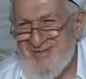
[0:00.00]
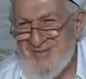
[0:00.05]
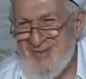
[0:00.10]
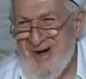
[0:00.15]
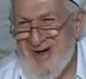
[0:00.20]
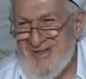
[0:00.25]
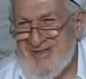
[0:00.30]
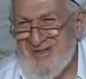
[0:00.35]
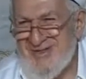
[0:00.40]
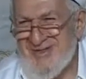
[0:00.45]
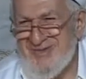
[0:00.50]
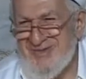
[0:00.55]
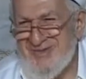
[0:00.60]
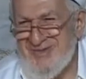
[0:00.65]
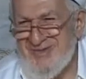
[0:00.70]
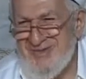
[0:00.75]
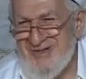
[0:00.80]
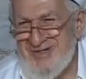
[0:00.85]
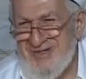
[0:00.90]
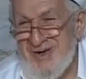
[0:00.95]
Masum
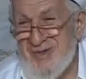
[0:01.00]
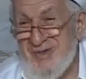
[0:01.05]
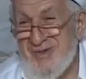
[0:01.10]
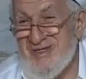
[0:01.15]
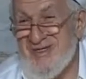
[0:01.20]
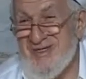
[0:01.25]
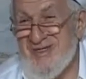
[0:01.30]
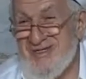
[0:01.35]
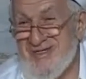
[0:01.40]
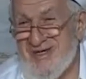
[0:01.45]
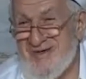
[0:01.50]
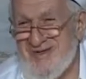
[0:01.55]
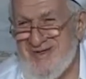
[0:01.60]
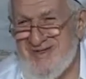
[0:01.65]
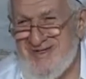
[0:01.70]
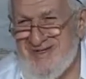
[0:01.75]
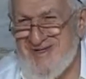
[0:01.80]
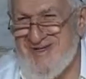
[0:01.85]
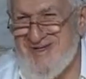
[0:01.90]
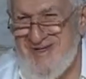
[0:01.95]
çocuk ne bilsin
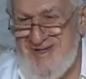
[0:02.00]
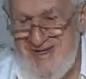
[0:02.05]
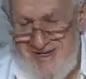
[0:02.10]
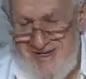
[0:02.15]
savaşı.